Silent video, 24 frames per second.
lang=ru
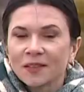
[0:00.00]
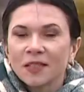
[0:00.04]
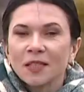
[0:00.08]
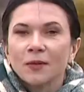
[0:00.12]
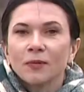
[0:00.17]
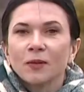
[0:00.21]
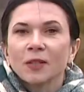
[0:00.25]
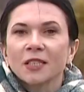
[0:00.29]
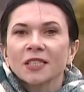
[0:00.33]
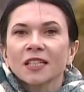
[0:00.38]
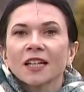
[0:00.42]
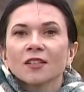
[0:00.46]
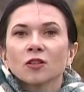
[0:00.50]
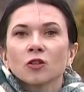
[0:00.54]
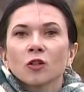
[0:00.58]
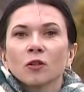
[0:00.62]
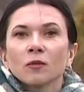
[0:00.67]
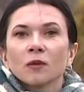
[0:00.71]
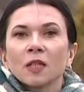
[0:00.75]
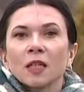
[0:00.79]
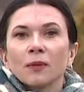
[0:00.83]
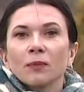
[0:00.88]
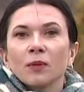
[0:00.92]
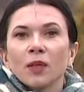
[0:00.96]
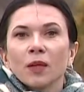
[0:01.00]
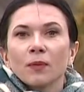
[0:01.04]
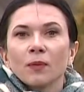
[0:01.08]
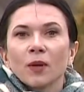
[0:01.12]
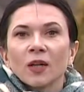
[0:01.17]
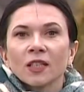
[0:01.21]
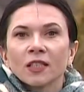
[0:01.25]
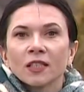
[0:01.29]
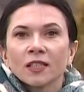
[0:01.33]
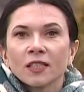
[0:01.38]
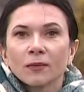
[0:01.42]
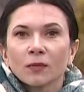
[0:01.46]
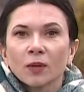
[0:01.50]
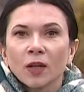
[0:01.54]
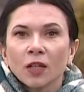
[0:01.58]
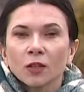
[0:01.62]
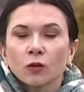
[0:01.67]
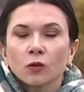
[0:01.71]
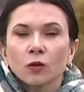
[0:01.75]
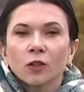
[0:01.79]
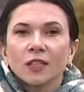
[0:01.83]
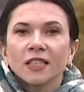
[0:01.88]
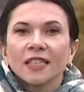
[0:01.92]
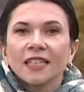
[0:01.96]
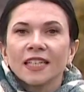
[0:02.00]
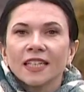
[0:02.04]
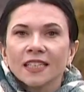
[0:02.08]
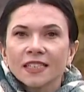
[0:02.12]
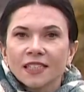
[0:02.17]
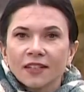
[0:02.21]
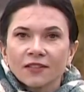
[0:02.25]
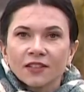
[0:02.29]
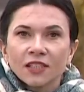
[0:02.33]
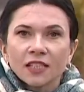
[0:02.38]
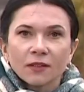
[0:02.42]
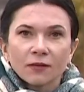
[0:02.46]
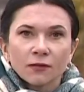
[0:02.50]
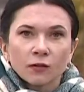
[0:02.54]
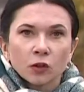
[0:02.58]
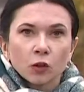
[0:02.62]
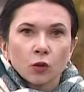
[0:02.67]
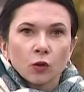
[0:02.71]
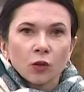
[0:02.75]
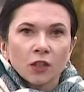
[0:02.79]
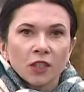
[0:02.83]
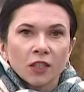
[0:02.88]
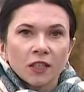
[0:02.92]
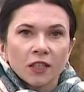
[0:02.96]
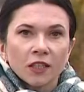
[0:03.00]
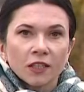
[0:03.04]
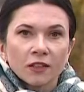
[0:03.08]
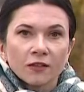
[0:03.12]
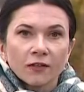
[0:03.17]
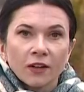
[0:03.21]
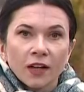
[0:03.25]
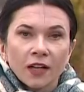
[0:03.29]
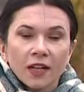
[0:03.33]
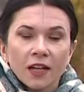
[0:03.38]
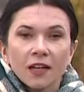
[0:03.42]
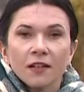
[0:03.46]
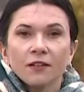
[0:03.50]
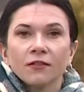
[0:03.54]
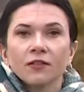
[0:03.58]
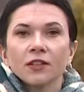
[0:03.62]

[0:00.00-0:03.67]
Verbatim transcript: Непредсказуемые перепады температур не совсем в духе января.